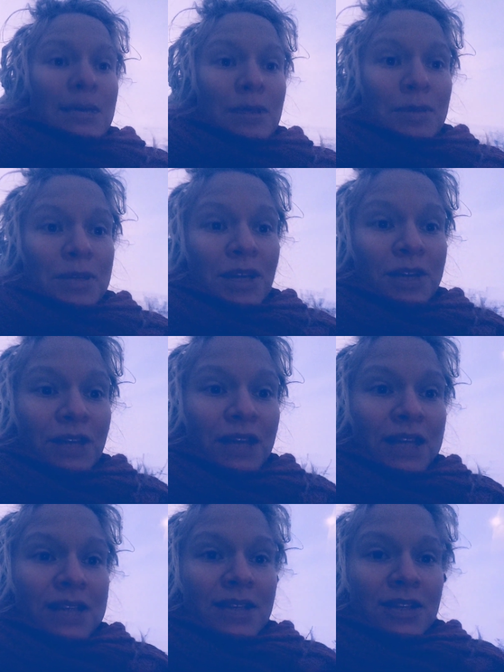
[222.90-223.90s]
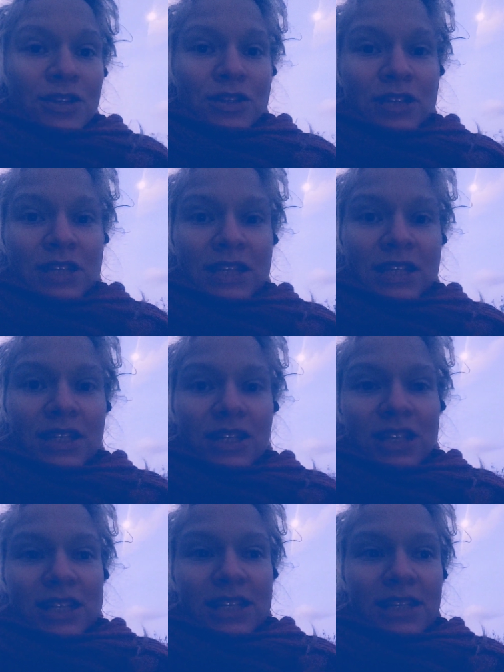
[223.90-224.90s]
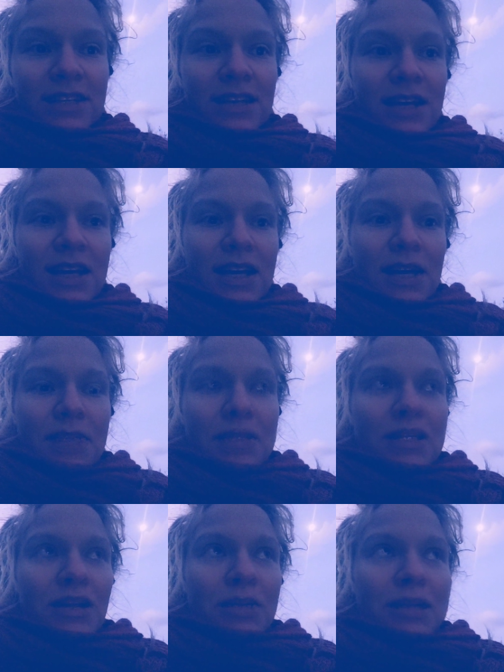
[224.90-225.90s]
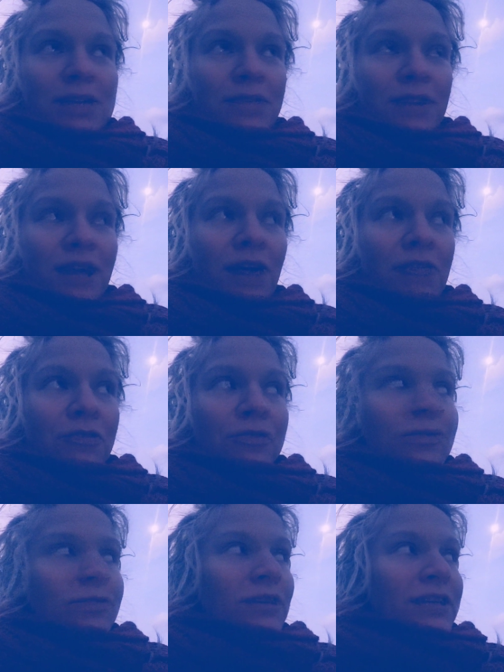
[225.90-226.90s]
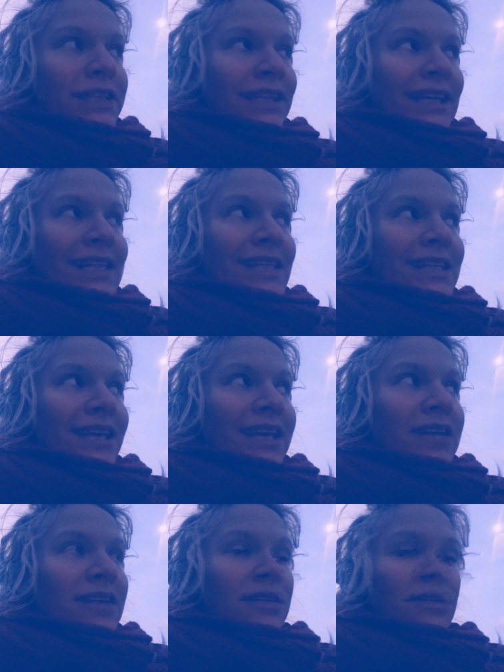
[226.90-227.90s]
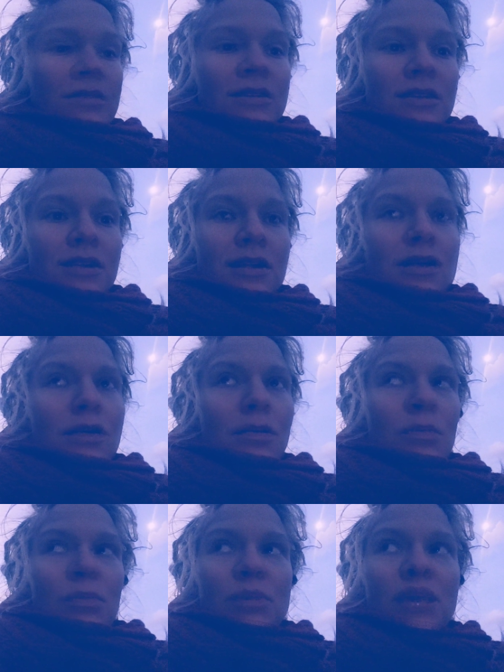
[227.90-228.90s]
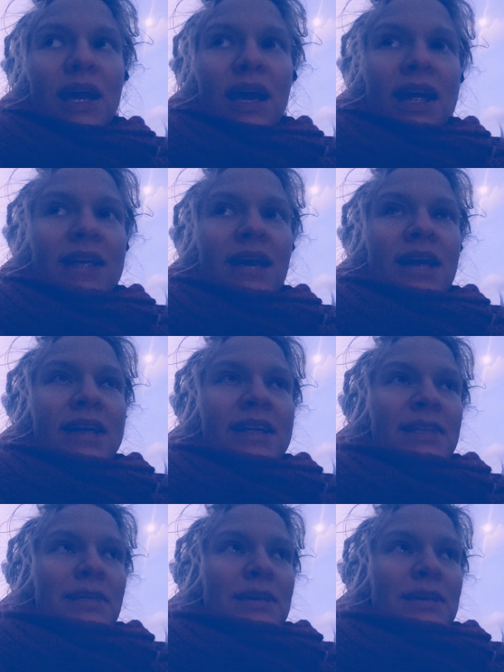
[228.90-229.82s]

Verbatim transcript: habe nämlich hier auf der Insel schon die Geschichte, mich komplett zu verlaufen, weil ich die ganze Zeit denke, mir kann ja nichts